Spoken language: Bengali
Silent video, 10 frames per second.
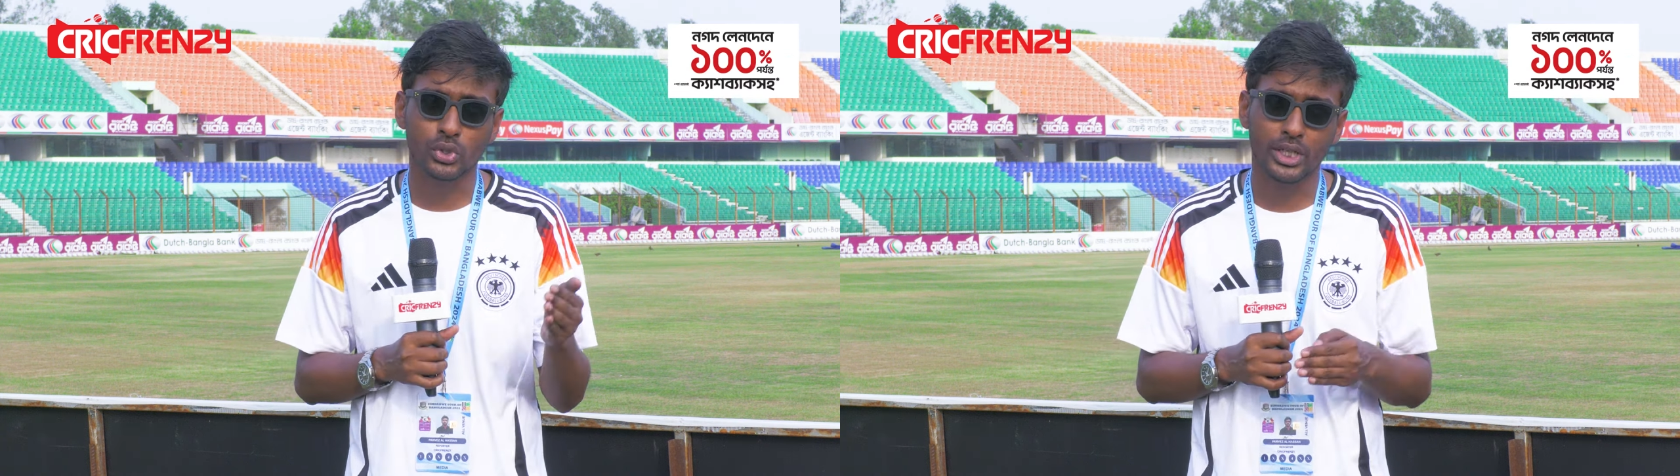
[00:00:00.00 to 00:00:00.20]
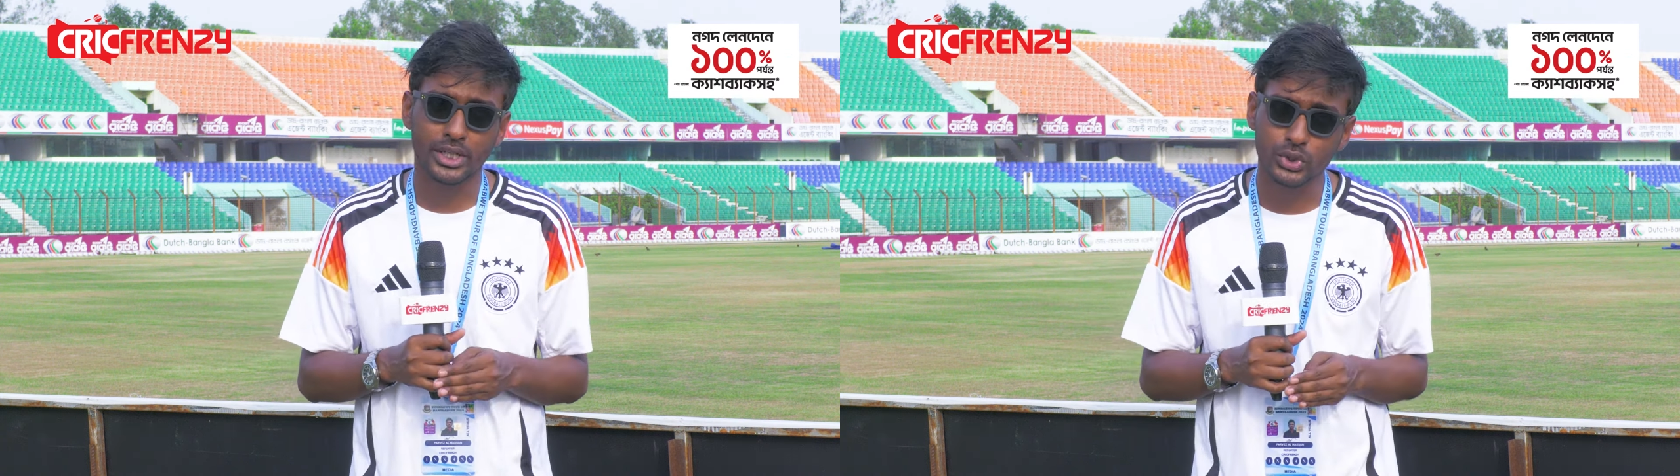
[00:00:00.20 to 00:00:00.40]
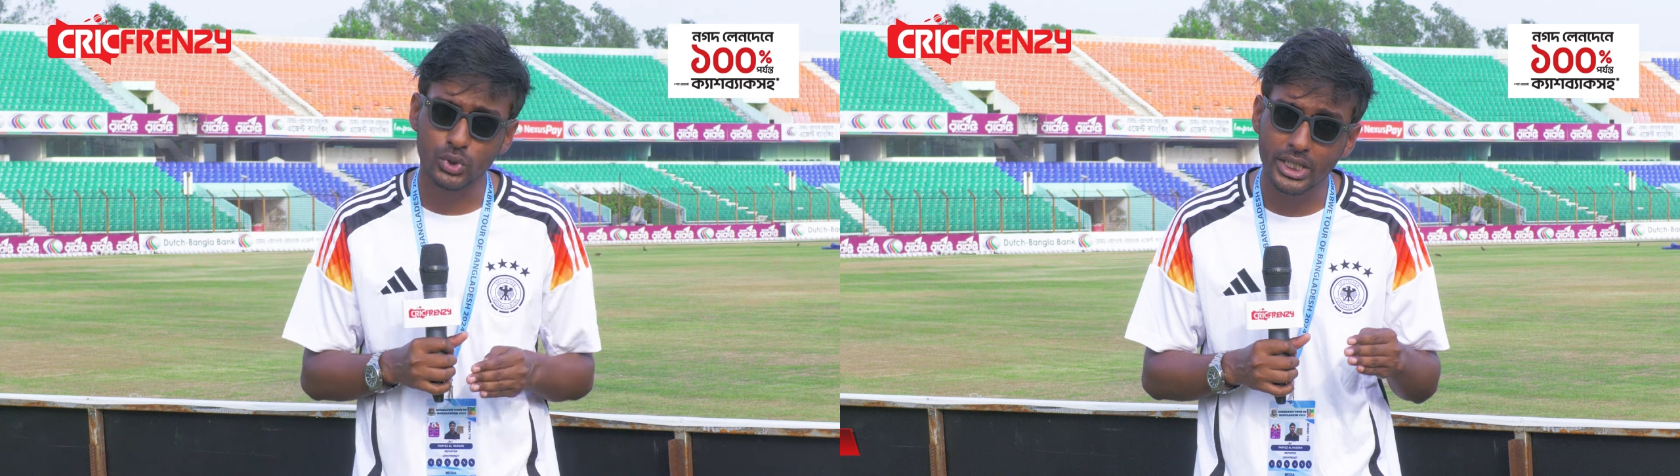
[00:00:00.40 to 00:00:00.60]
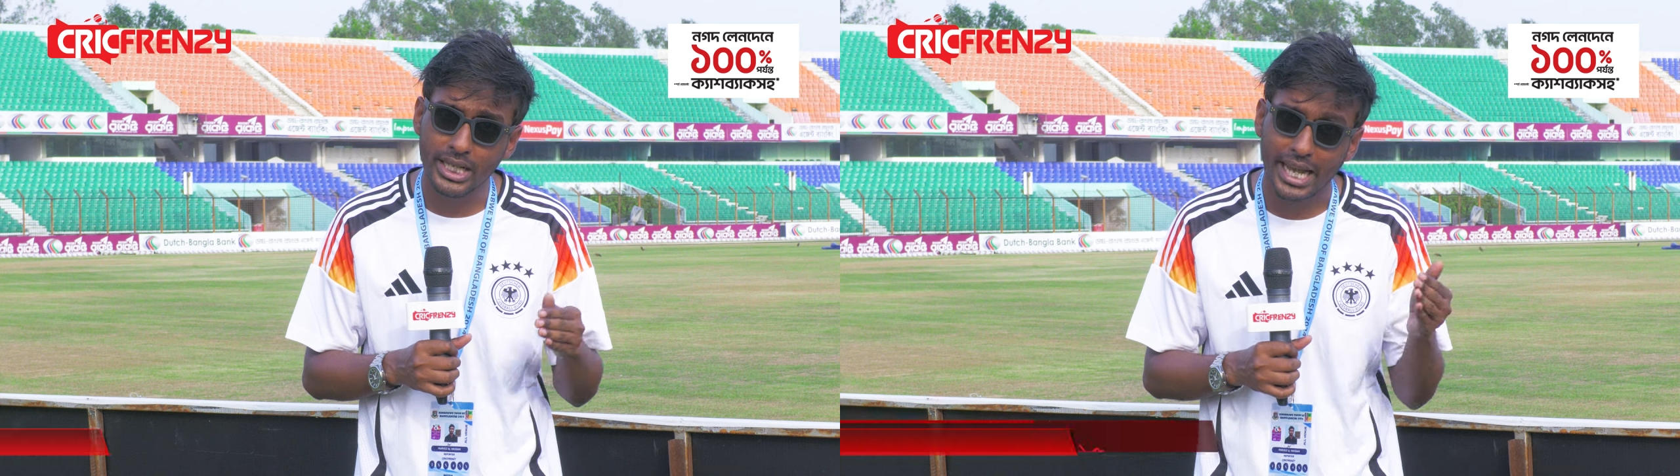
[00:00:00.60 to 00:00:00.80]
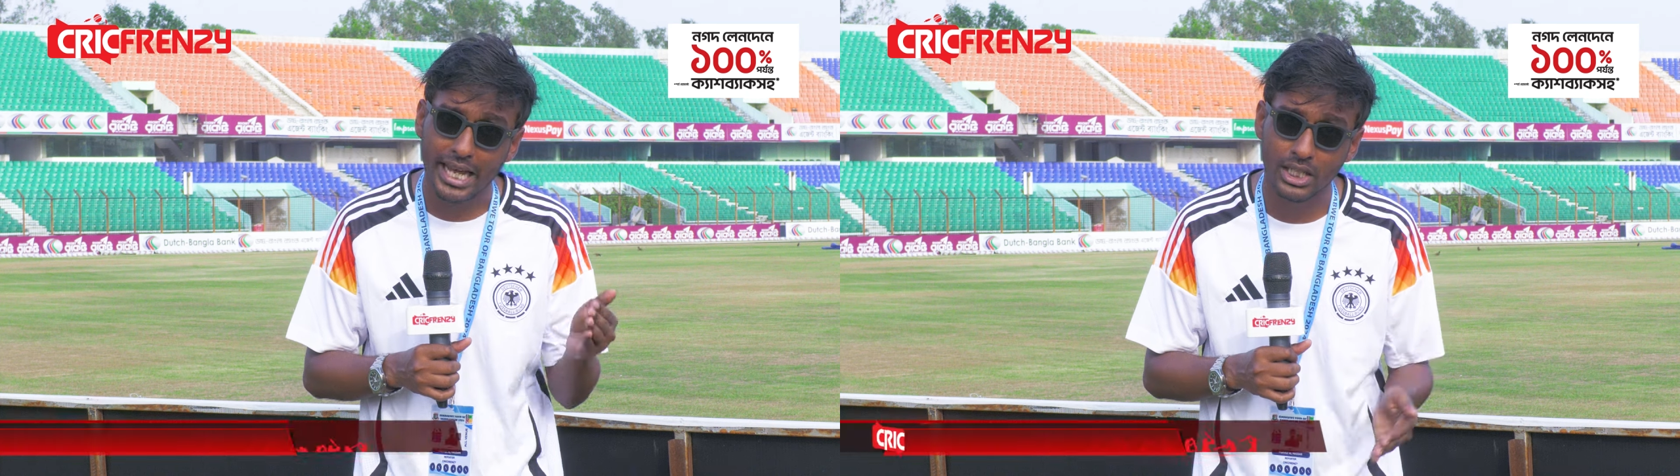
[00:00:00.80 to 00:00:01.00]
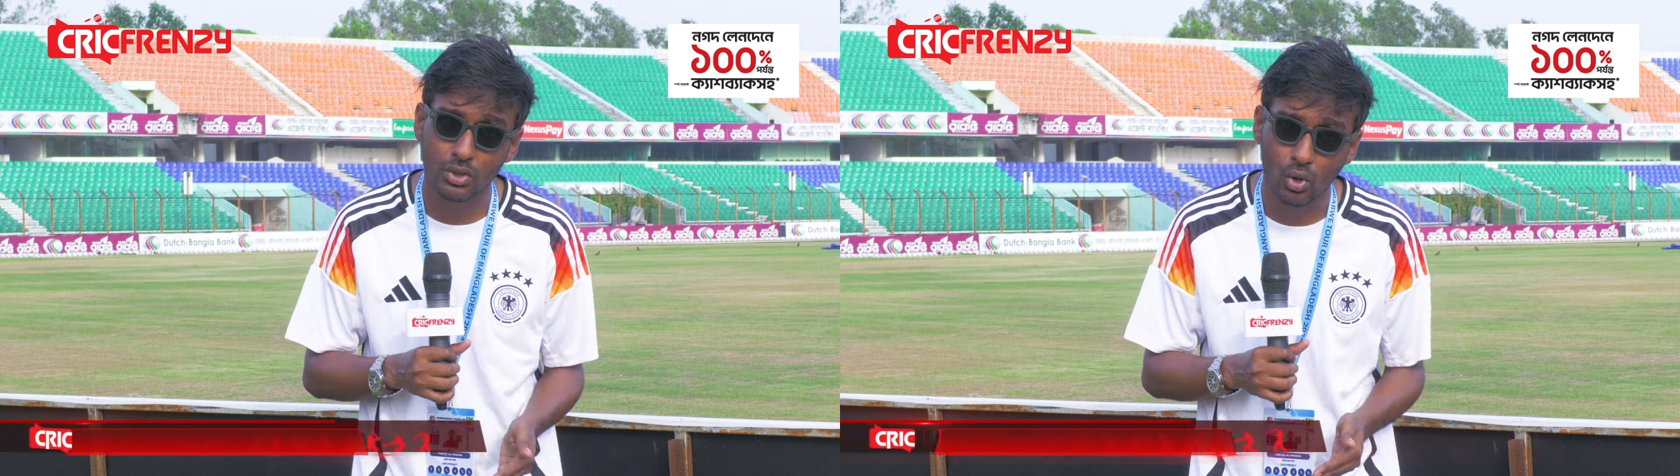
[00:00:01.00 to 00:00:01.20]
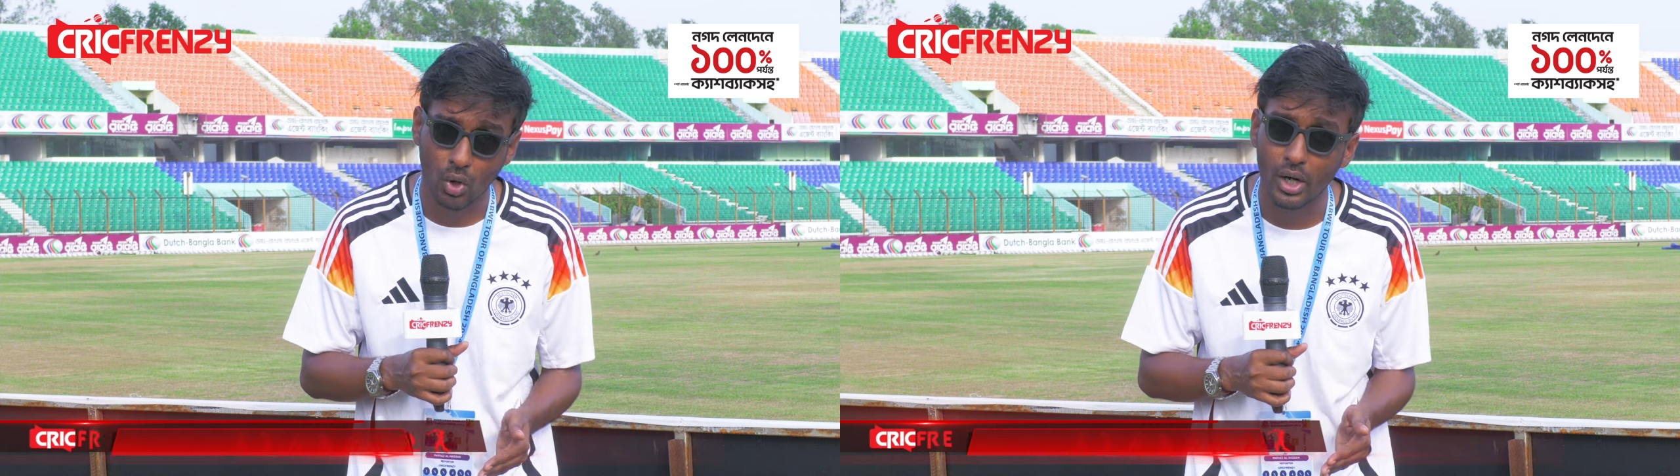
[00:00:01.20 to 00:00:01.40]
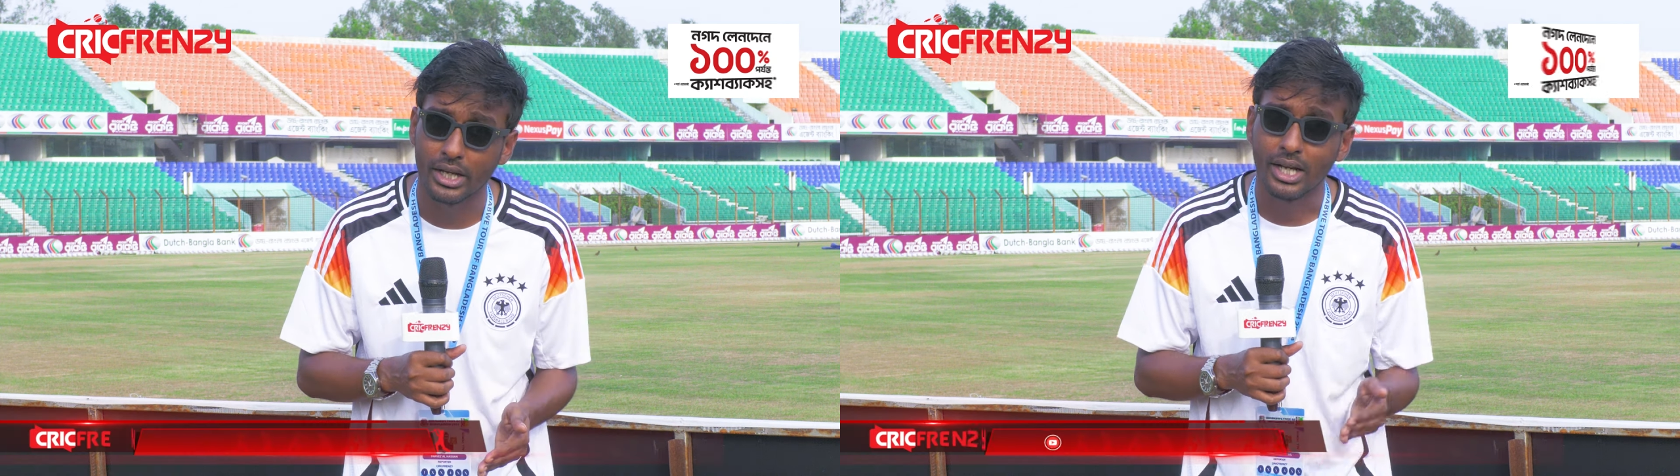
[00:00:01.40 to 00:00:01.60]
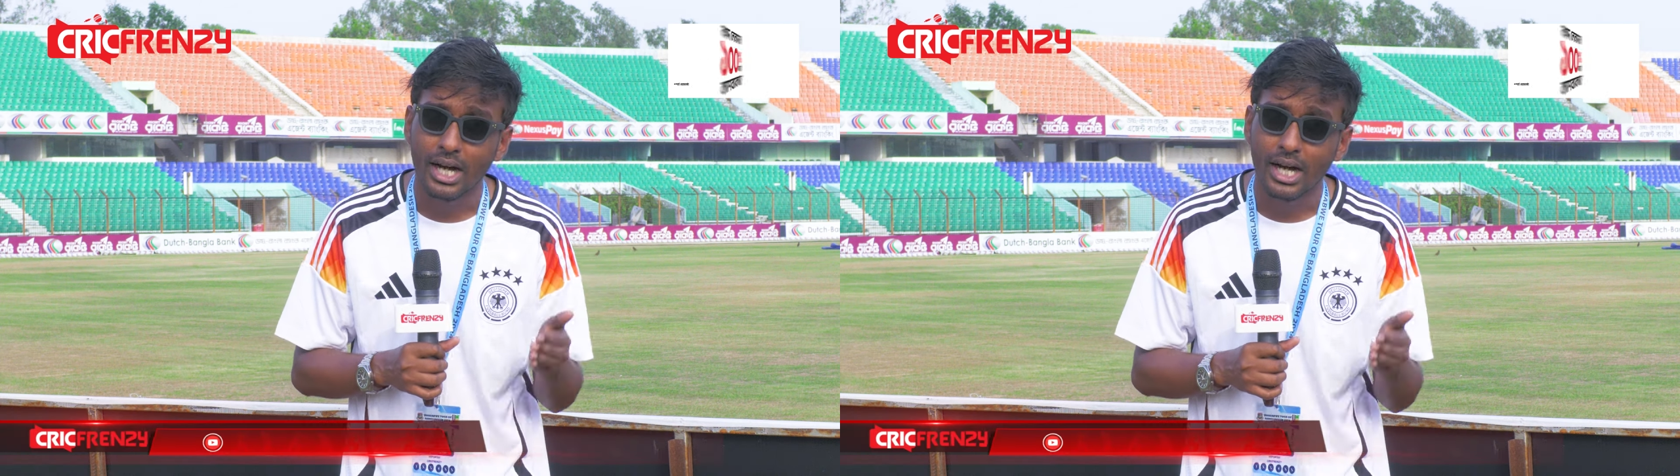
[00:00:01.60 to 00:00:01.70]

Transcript: সরকারকে যদি খেলানো হয়